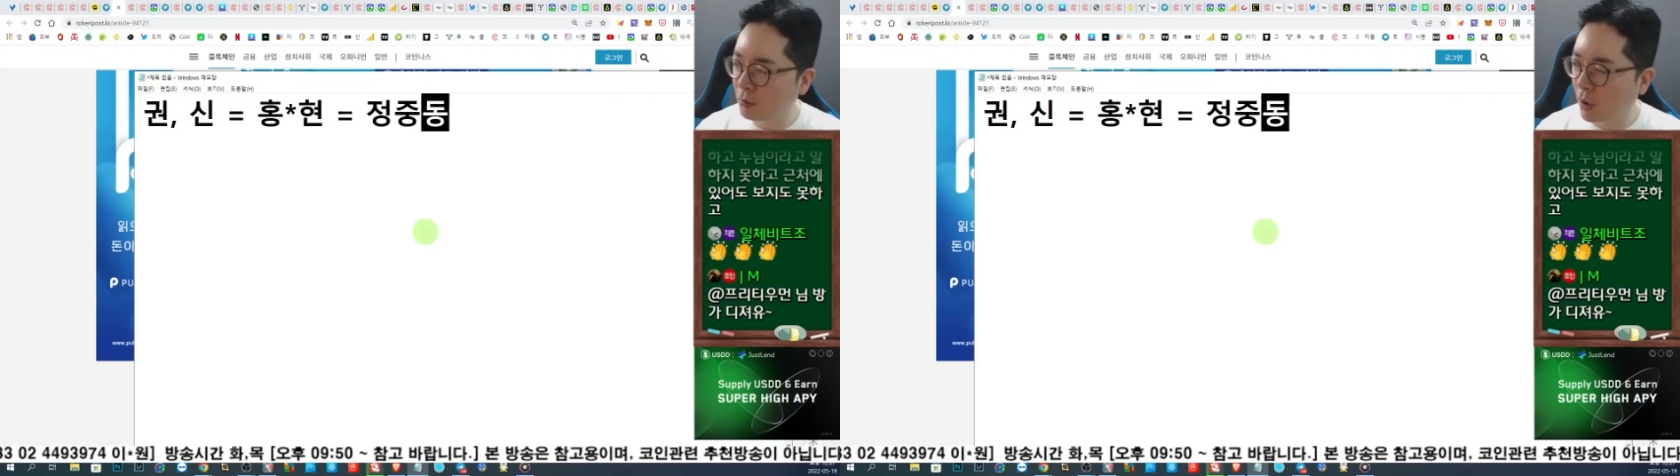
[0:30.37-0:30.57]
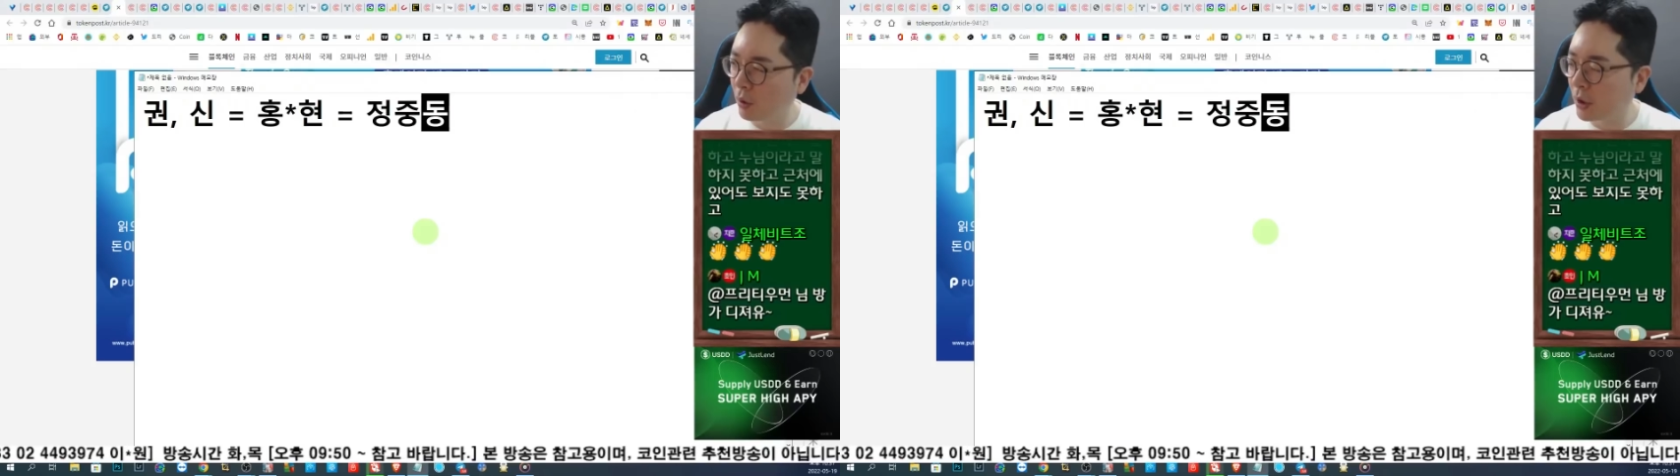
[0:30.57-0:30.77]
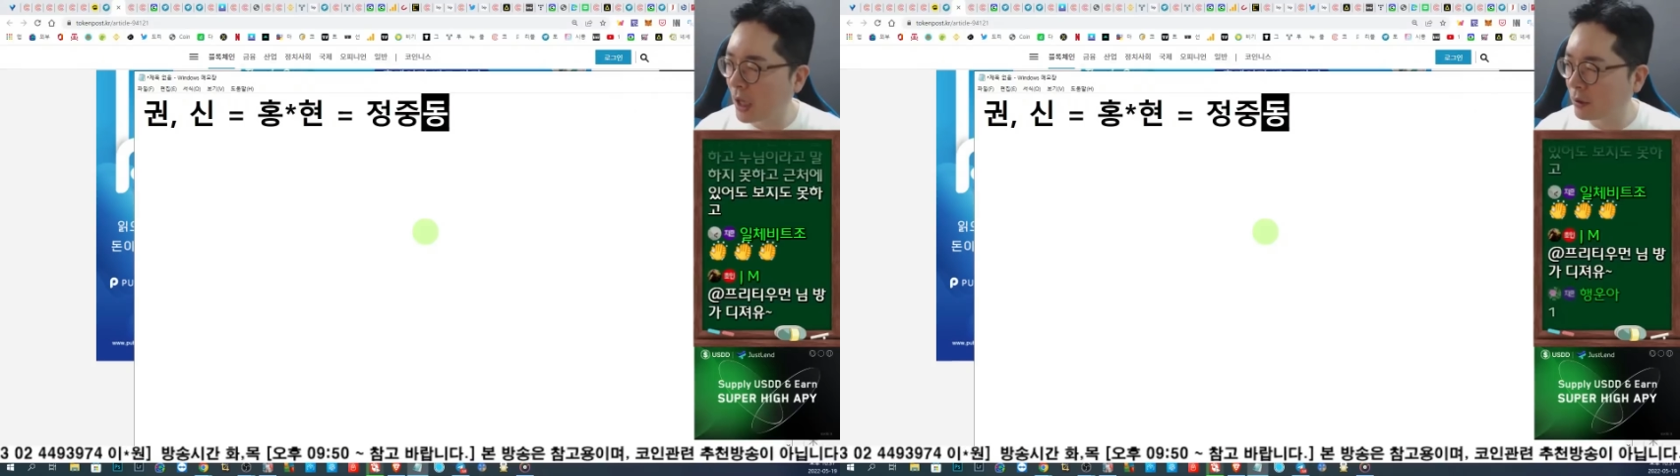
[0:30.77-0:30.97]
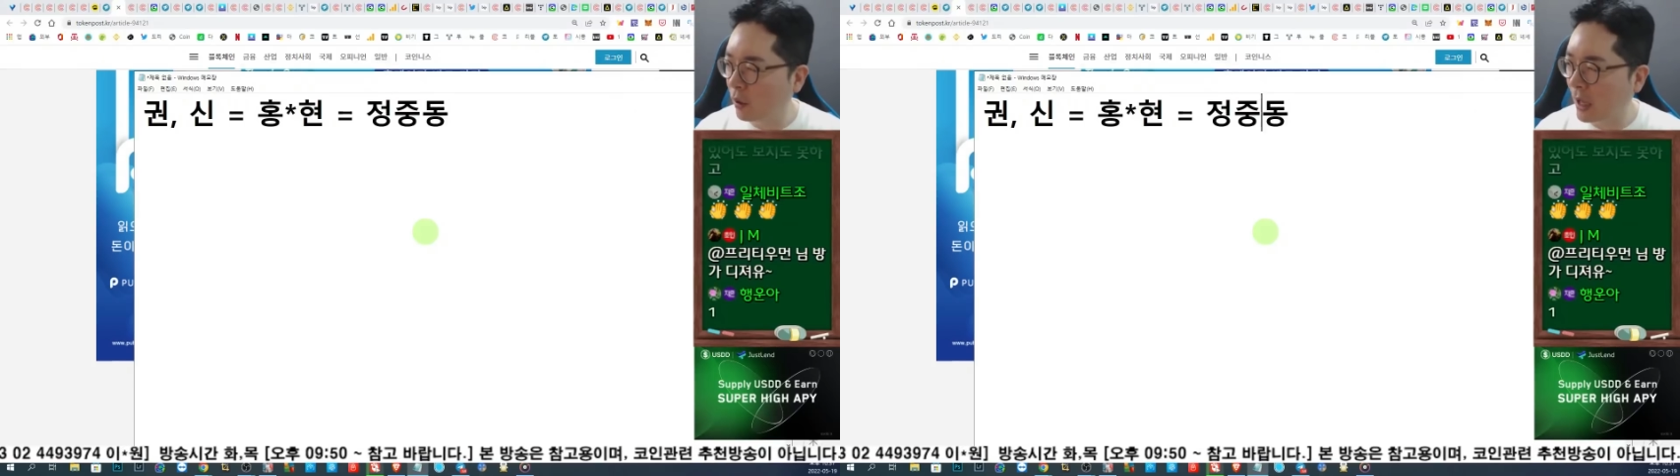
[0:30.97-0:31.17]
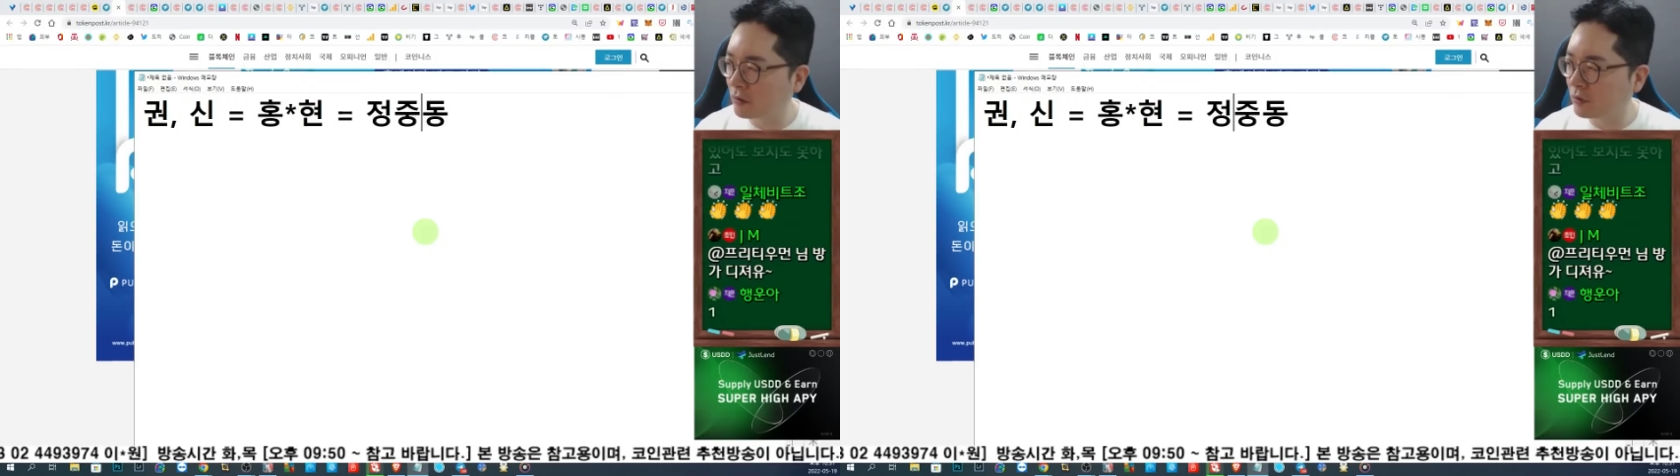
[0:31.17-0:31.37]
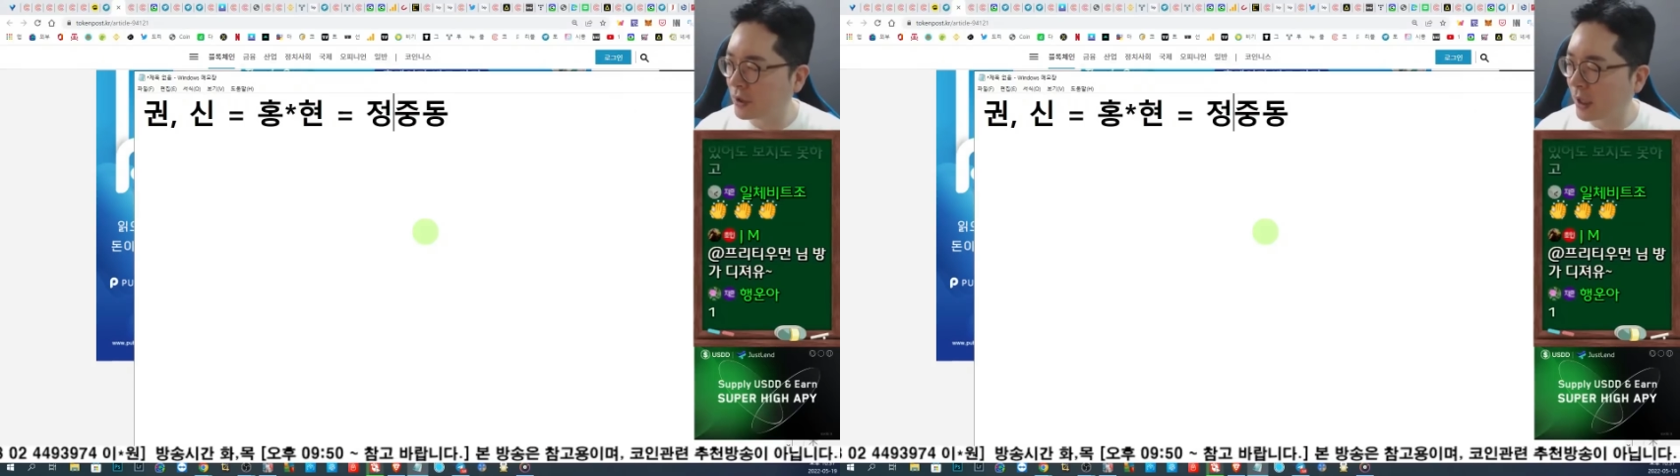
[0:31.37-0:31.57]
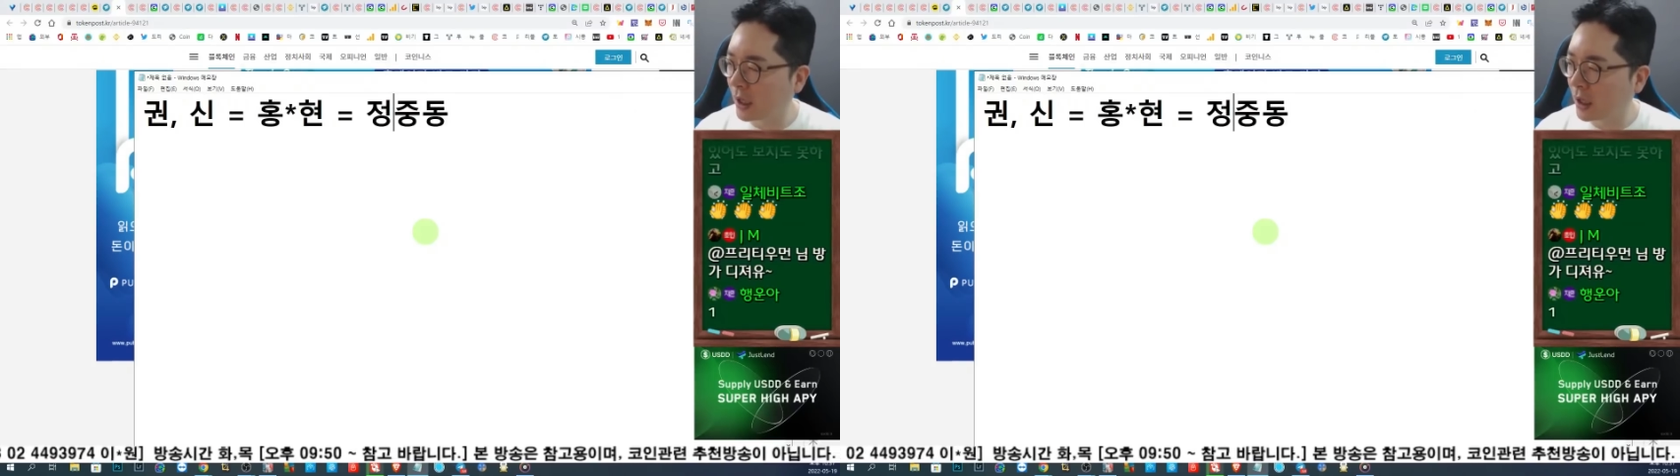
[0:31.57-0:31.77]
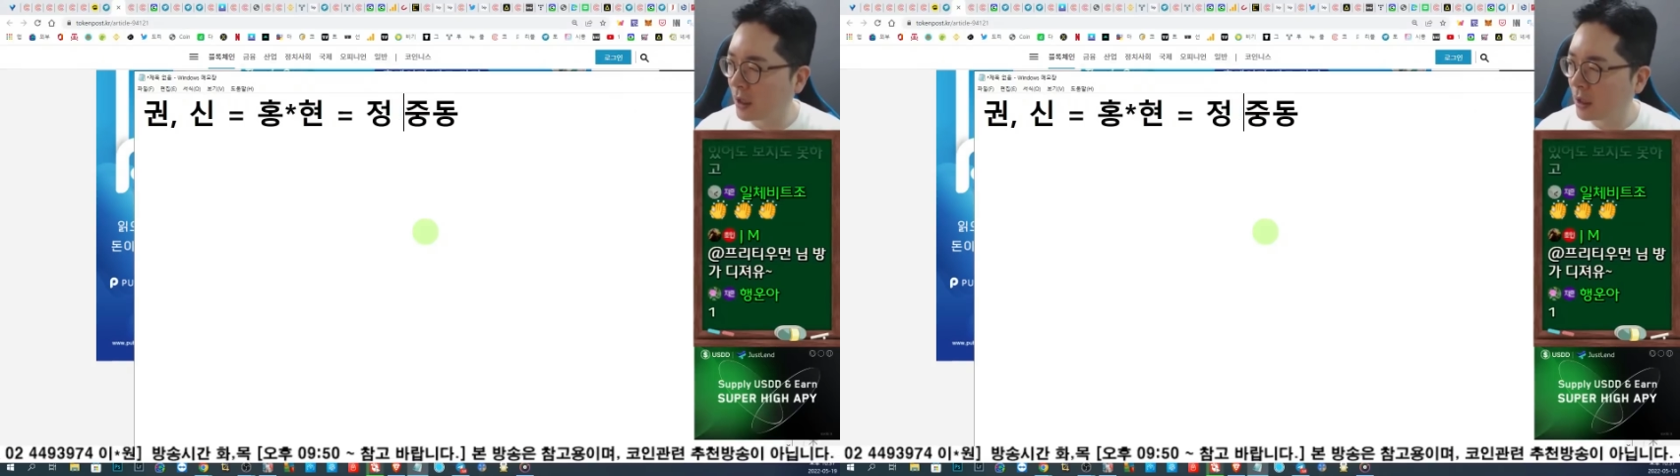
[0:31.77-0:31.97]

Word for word: 뭐 여기에 또 한 군데야.